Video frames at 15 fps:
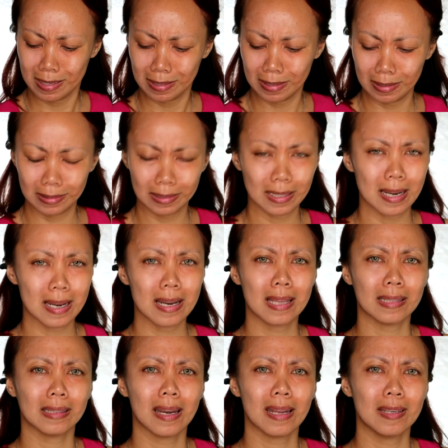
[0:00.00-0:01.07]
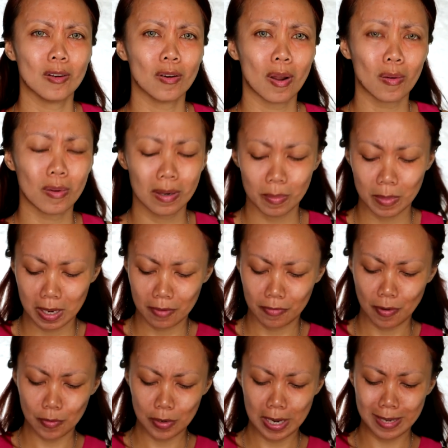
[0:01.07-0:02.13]
na Trinatridor ako ng mga
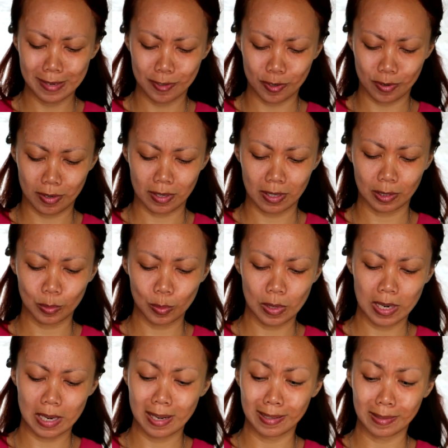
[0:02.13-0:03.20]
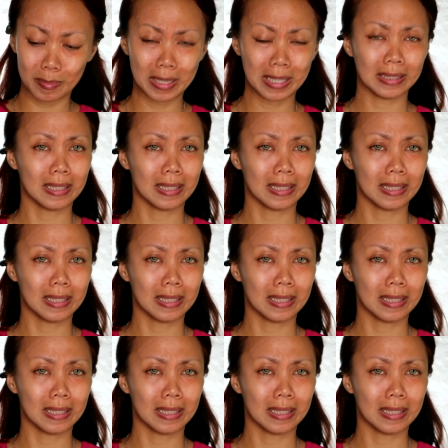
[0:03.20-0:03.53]
foundation. Katulad nilang mga